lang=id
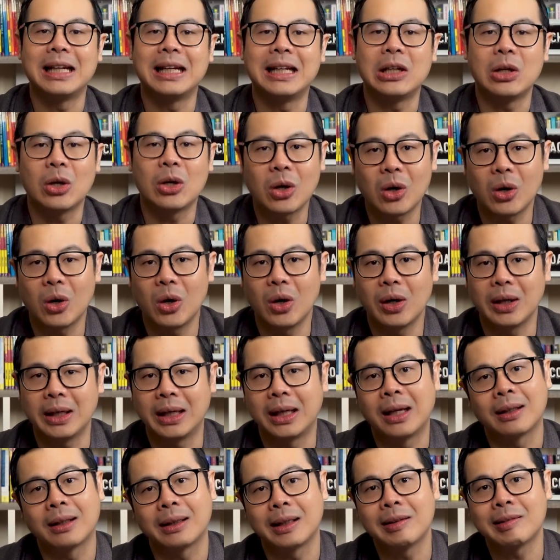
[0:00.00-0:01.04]
Jadi yuk
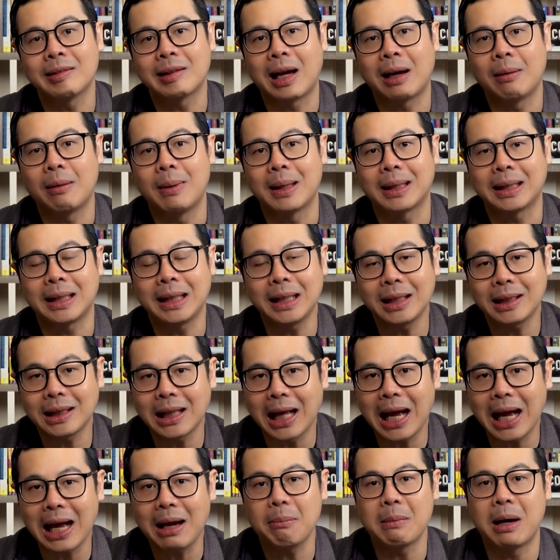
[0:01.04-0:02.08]
ingetin sahabat
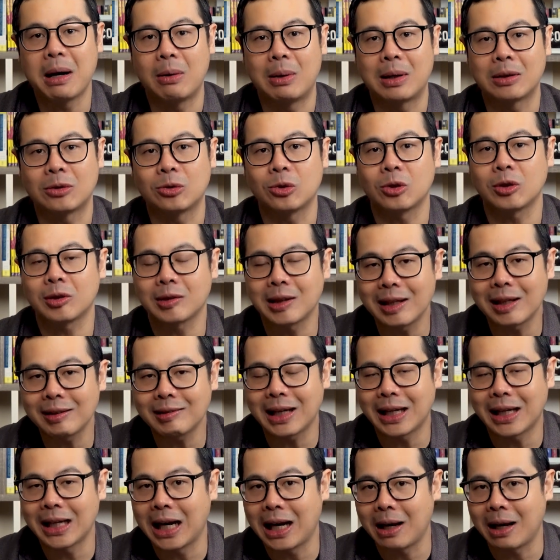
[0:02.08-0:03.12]
kita bahwa
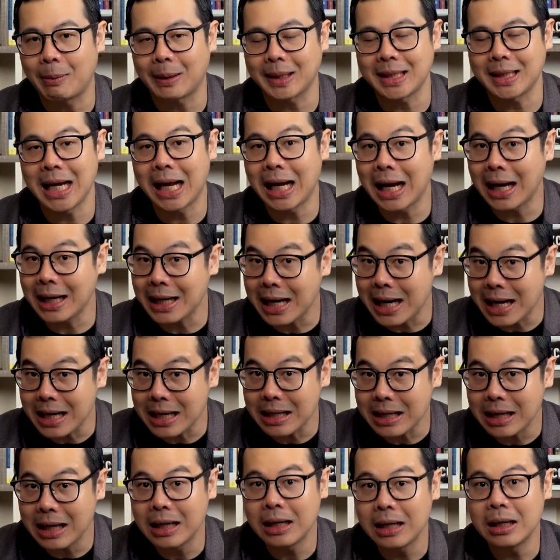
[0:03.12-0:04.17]
sukses adalah
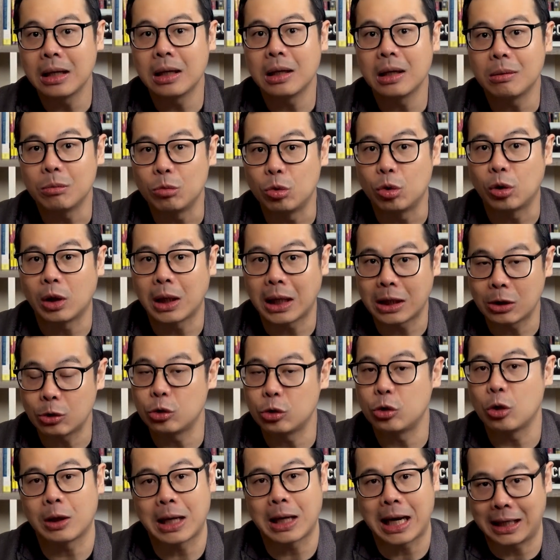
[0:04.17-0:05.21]
perjalanan, bukan
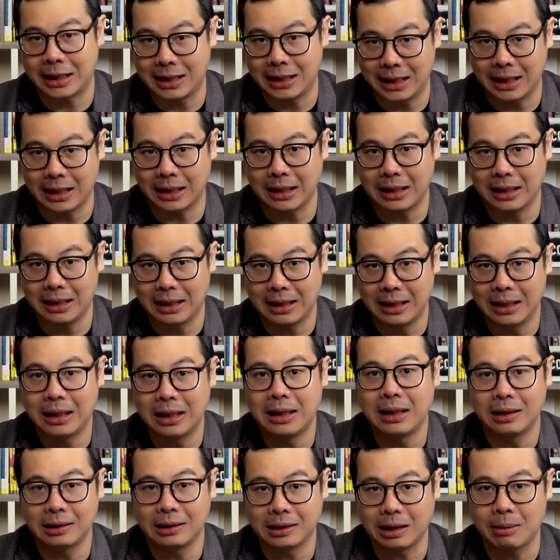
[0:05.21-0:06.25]
tujuan akhir.
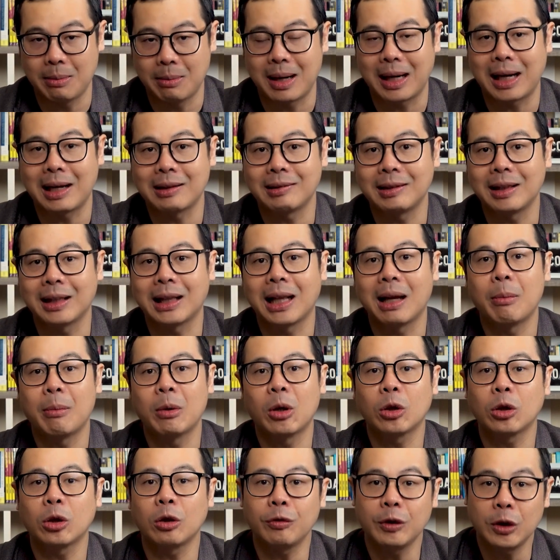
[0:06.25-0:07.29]
Terima kasih telah
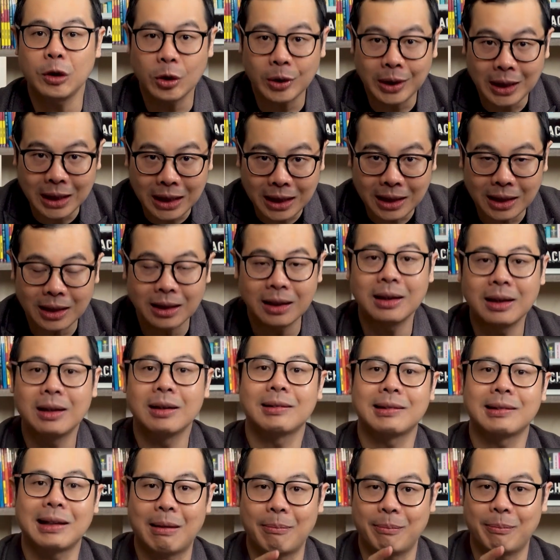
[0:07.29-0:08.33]
menonton video ini.
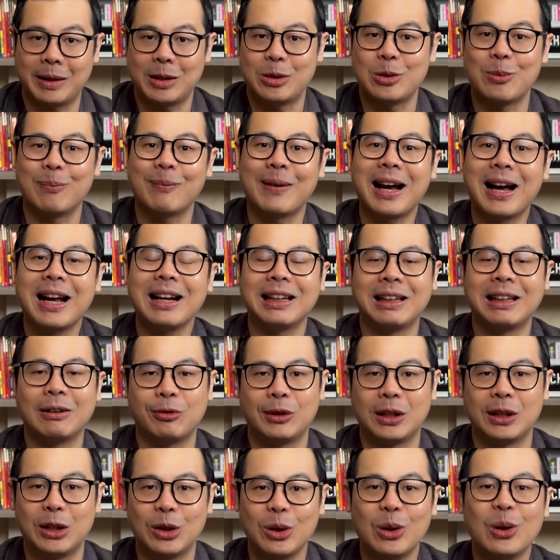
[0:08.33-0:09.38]
Sampai jumpa di
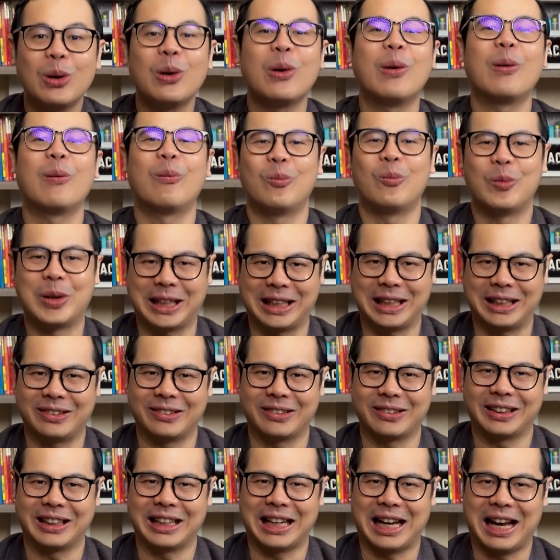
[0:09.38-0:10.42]
video
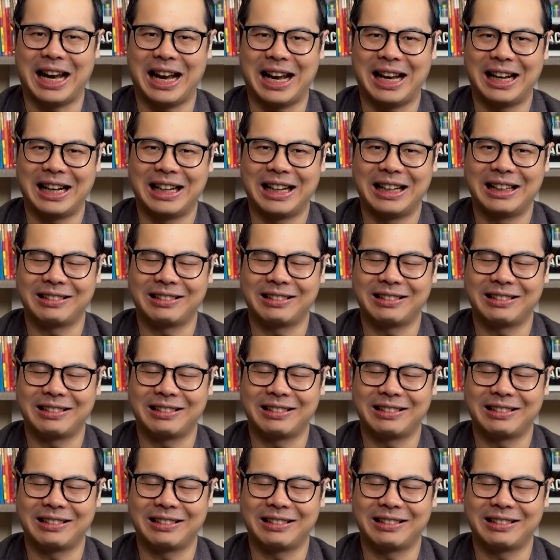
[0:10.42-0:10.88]
berikutnya.